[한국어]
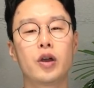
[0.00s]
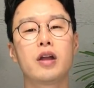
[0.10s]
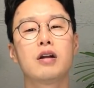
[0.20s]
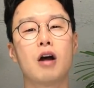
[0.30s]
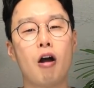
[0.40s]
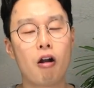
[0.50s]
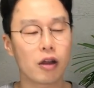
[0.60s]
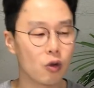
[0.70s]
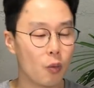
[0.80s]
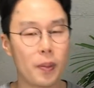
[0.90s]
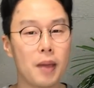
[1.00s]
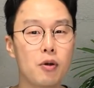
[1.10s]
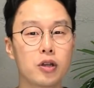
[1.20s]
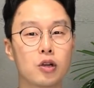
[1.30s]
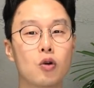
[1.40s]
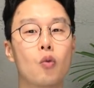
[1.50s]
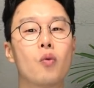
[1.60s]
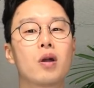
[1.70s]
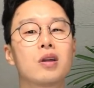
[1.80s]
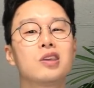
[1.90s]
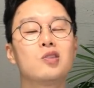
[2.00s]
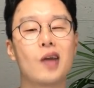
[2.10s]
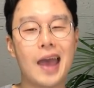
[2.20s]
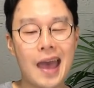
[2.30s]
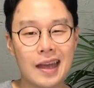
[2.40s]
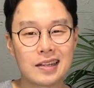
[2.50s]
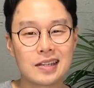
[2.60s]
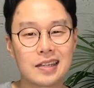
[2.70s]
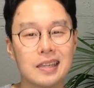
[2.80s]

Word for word: where are 요거 빼버리고 where you at?